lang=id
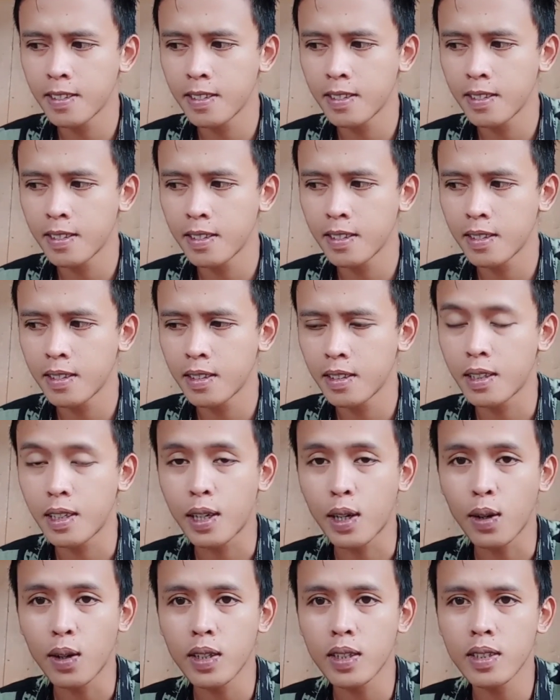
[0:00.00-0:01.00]

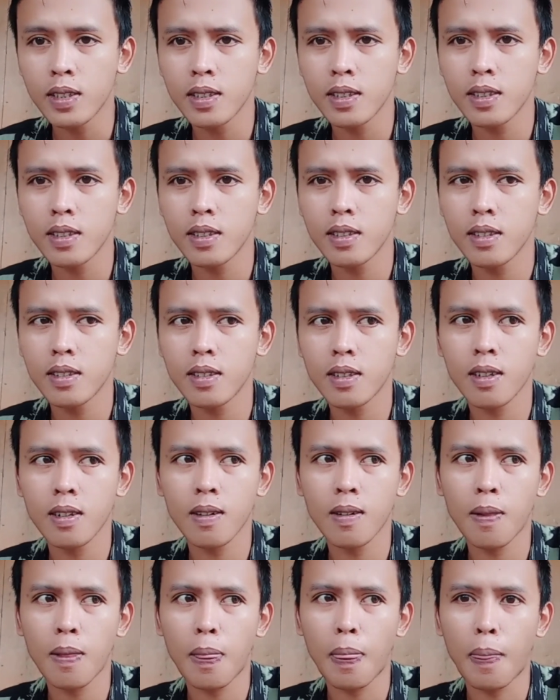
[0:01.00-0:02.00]
drone
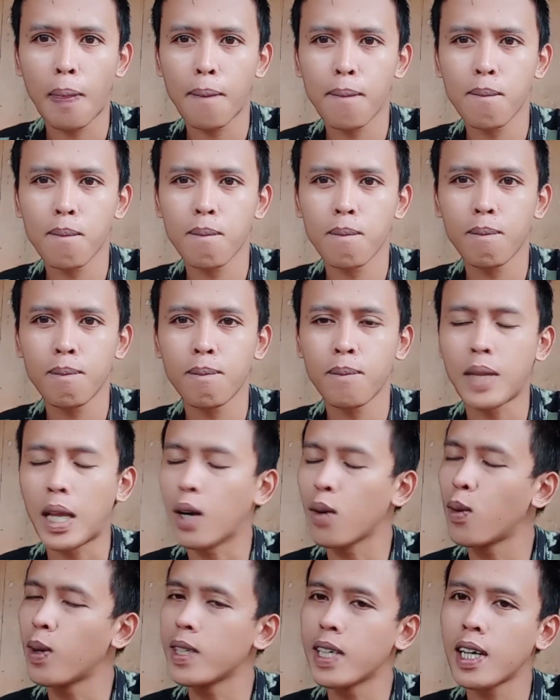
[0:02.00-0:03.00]
entah guanya
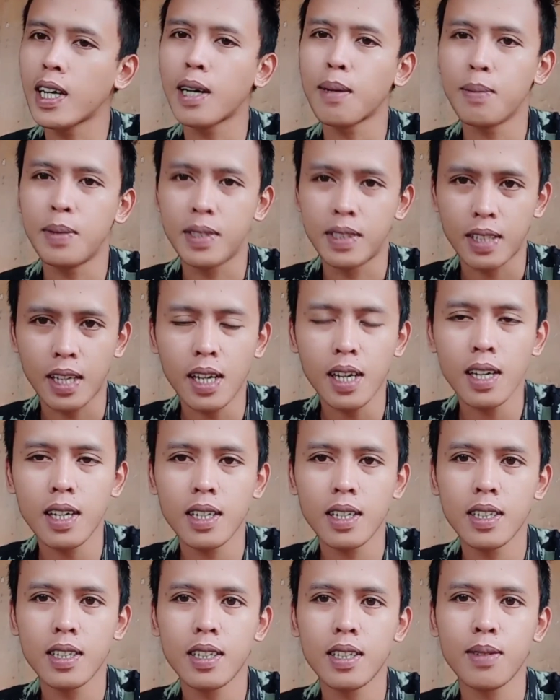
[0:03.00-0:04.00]
yang nggak bisa
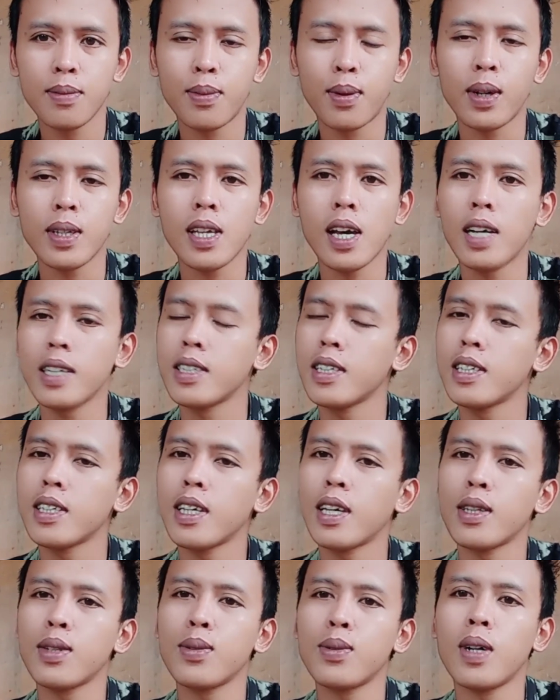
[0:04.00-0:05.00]
pokoknya hasilnya itu
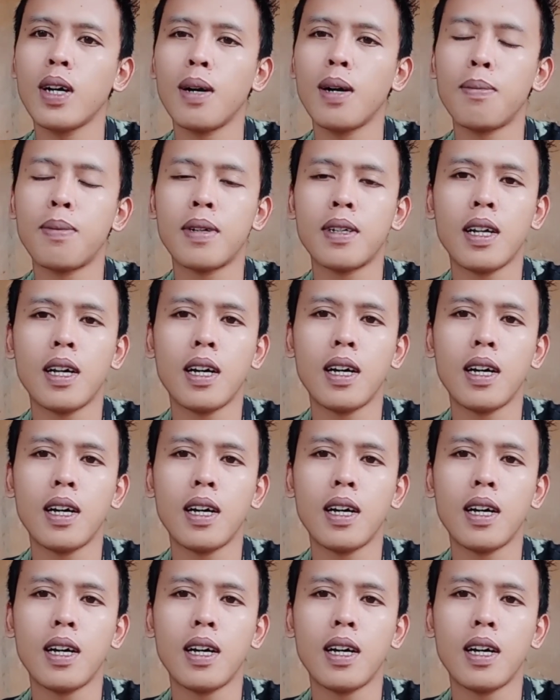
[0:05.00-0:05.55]
nggak pernah